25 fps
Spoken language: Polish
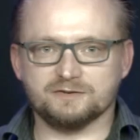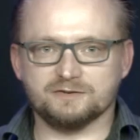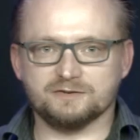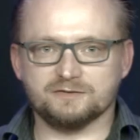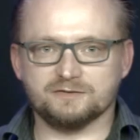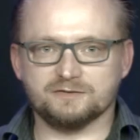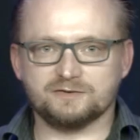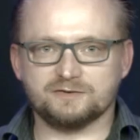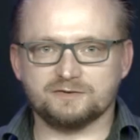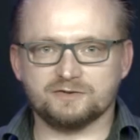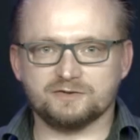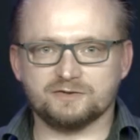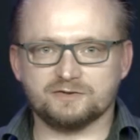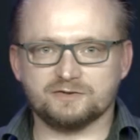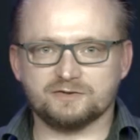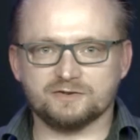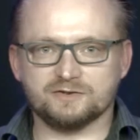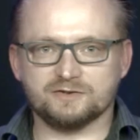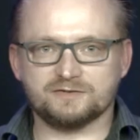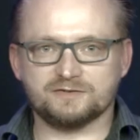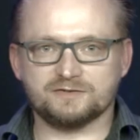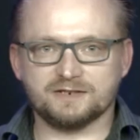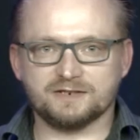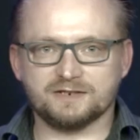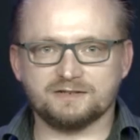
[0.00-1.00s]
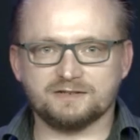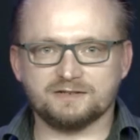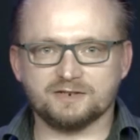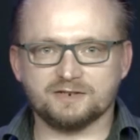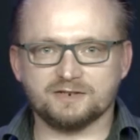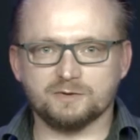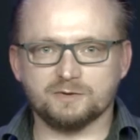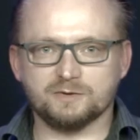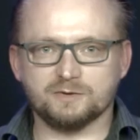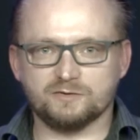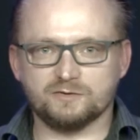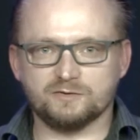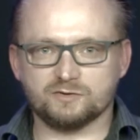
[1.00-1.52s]
wyświęcony w tradycji
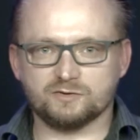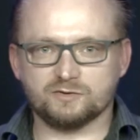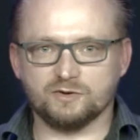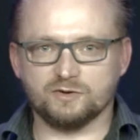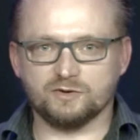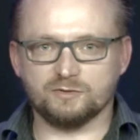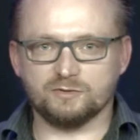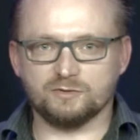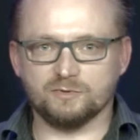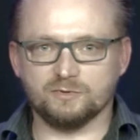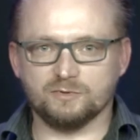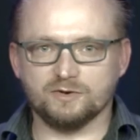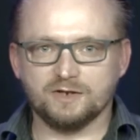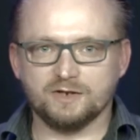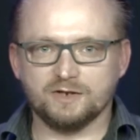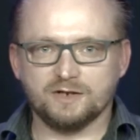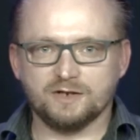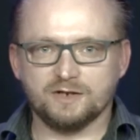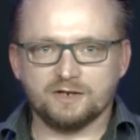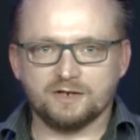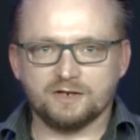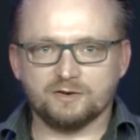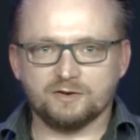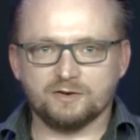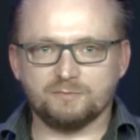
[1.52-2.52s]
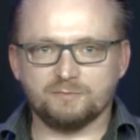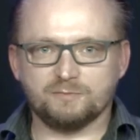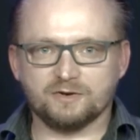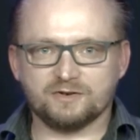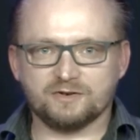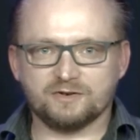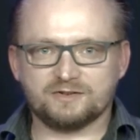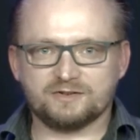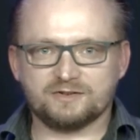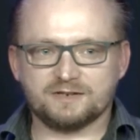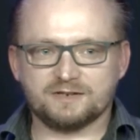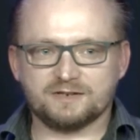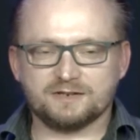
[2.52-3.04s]
Godia Wisznuizmu w
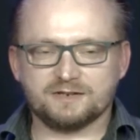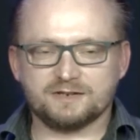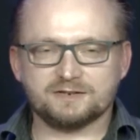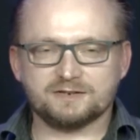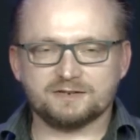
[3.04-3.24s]
Polsce.